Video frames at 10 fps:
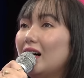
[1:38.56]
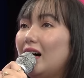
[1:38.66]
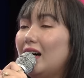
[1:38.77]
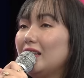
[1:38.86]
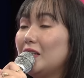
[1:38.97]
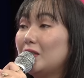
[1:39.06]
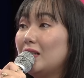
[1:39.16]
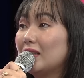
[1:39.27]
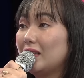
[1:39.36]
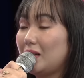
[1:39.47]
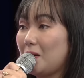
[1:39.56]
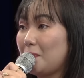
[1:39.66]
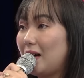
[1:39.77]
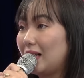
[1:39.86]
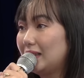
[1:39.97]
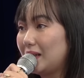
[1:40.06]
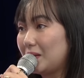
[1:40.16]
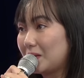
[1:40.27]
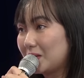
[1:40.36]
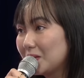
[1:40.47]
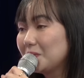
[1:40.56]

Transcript: andito lang din ako para sa'yo.